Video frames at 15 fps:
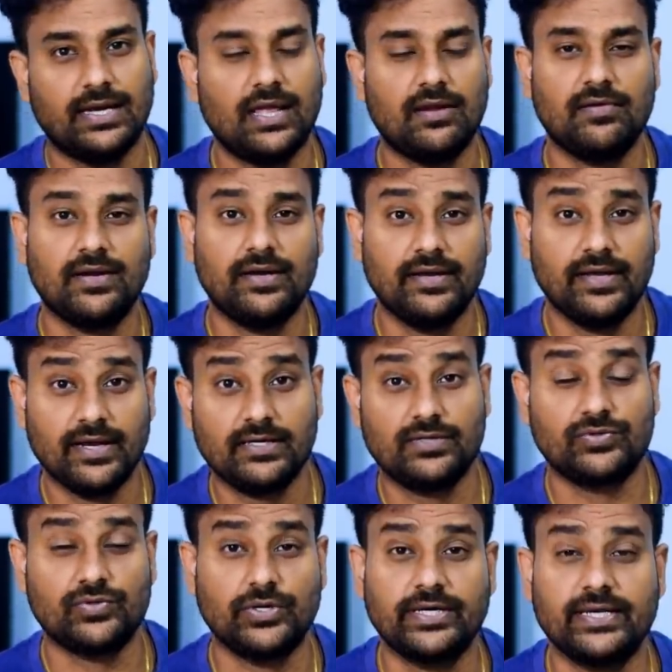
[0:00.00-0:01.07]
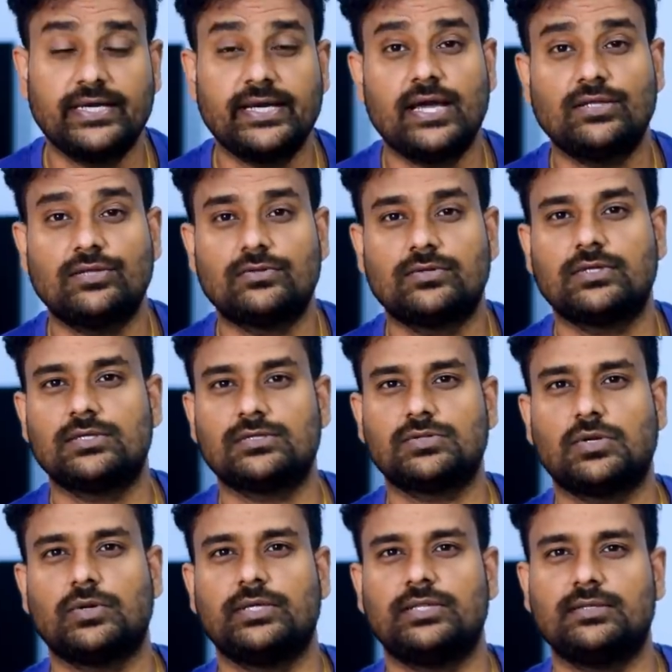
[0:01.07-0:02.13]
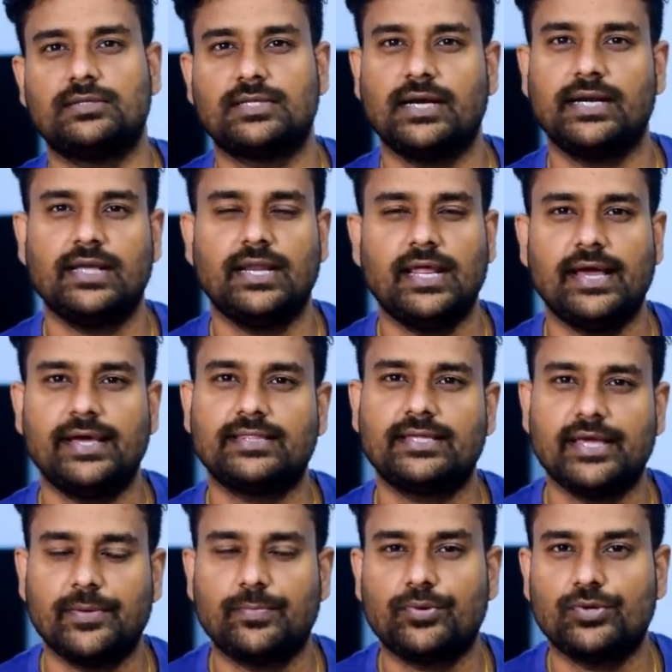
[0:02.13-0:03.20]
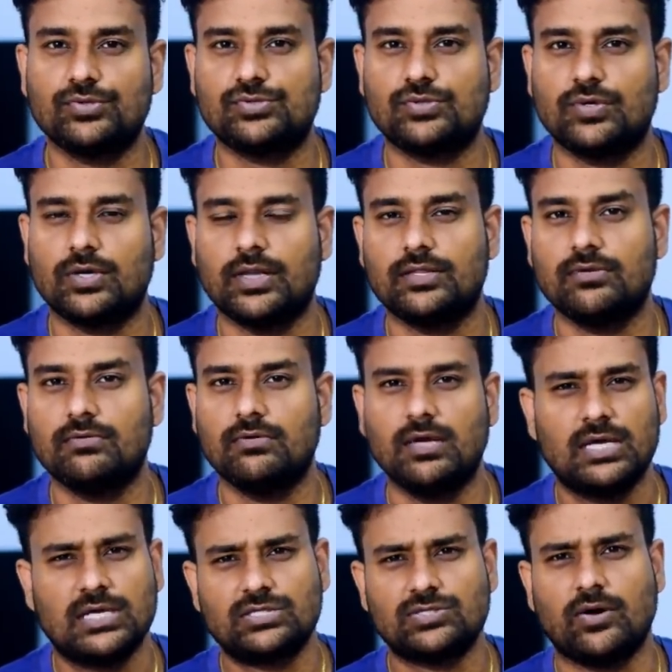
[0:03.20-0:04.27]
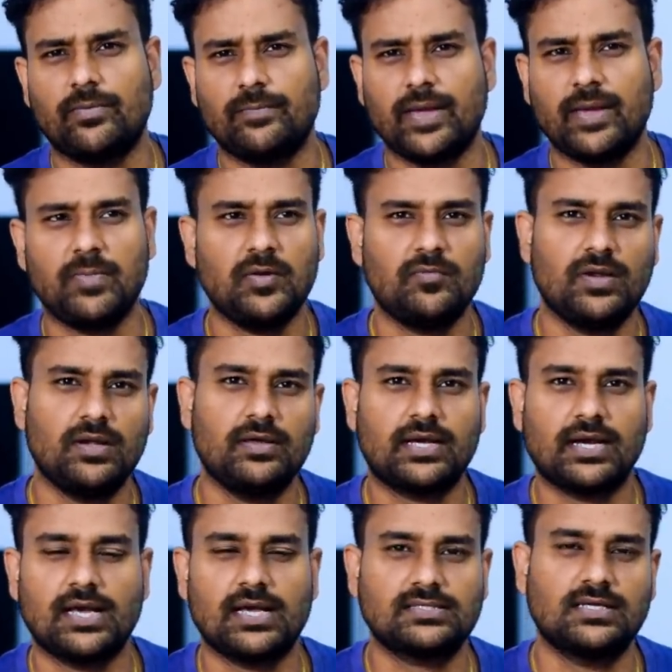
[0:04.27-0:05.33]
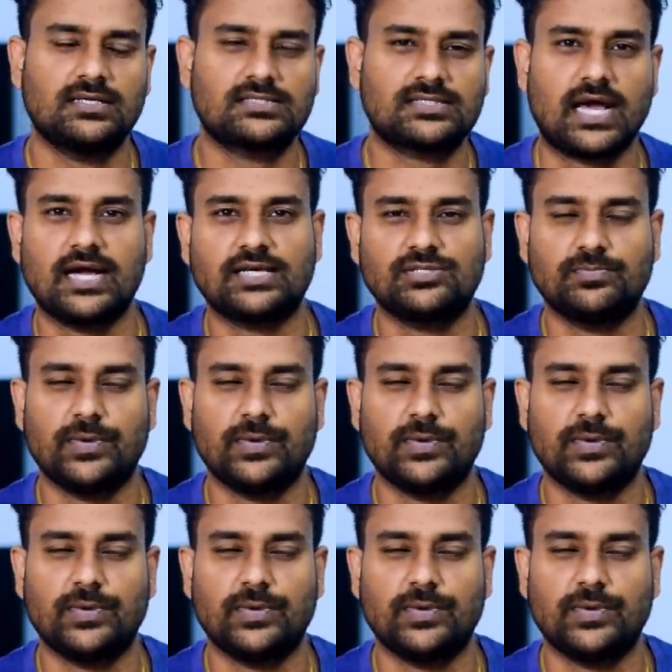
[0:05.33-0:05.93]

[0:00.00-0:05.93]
డెలివరీ డేట్ ట్వంటీ ఎయిత్ ఉంది సో ఇంత డిలే అయితే ఎప్పుడూ చూడలేదు సో మేబీ వీళ్ళు ఇక్కడ అసలు స్టాక్స్